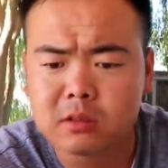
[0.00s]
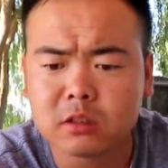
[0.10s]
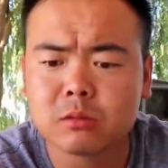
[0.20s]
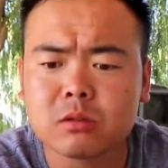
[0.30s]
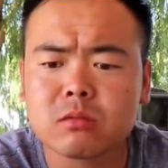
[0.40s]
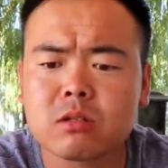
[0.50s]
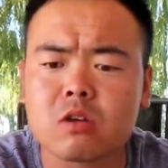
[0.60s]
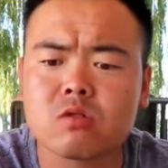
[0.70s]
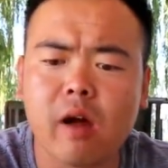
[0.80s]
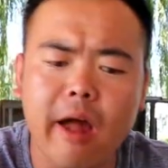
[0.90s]
您是不是
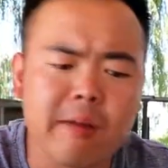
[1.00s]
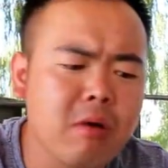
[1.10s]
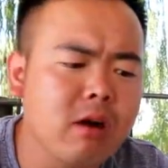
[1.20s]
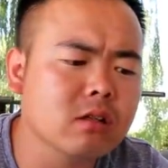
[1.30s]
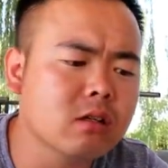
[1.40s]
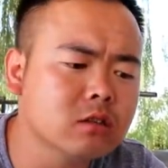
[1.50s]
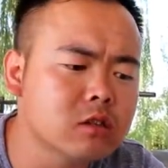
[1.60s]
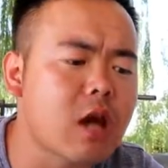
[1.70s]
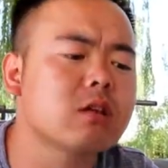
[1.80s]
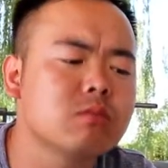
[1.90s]
想说，哎，胖哥，你
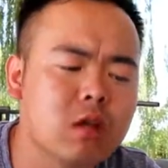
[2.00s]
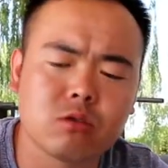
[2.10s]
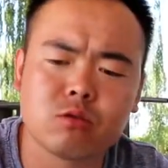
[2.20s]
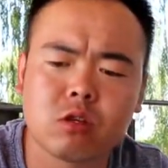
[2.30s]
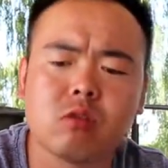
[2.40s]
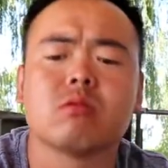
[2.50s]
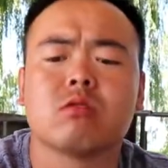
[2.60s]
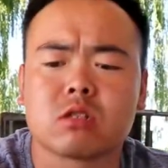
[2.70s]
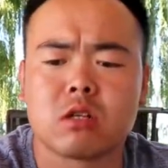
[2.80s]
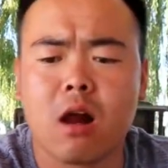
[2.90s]
点这么条鱼够不
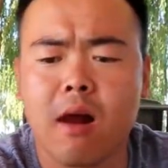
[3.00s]
够吃？